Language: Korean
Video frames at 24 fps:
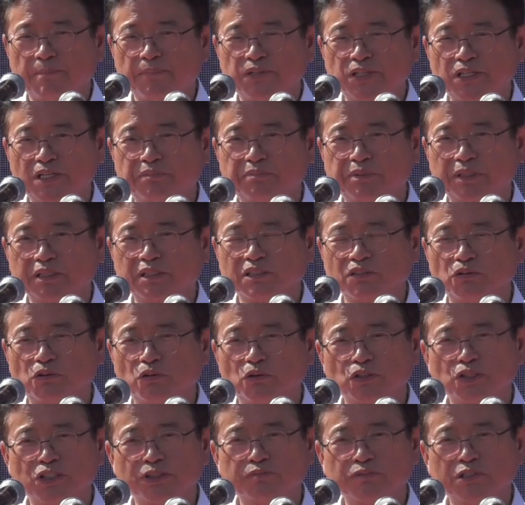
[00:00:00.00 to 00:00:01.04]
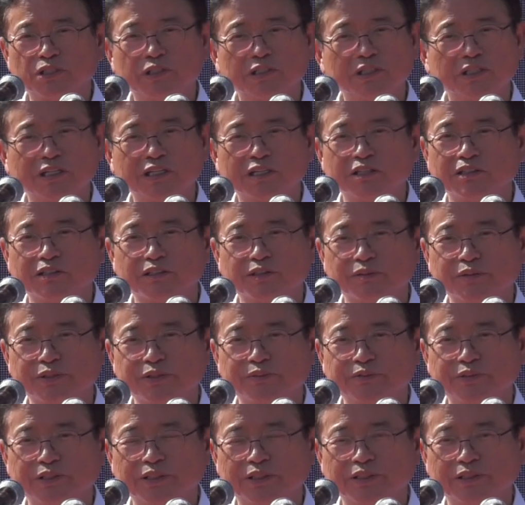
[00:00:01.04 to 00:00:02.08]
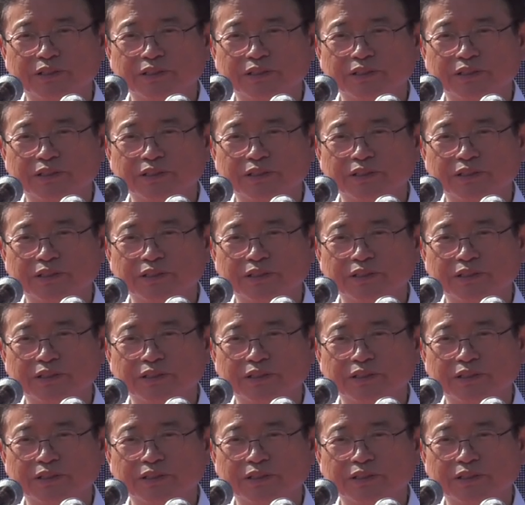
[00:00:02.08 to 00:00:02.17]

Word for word: 저 아파트를 50년 넘기 어렵습니다.